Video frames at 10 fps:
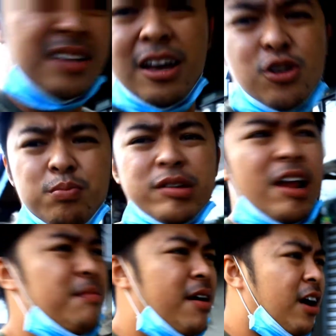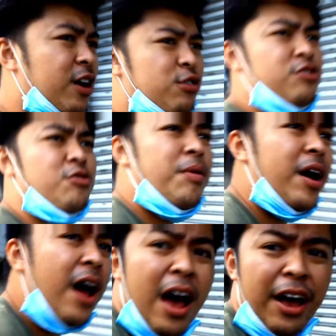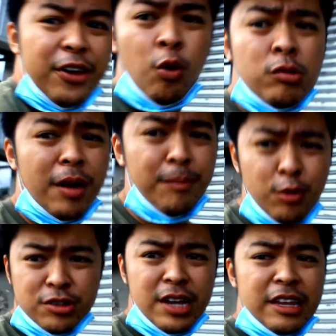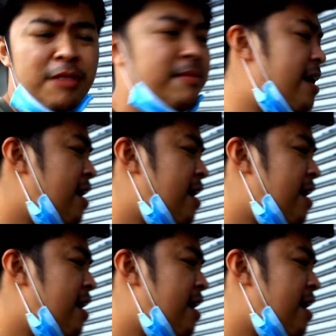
sangyupsal, mga ganun, yung mga angyong samgyupsal din mga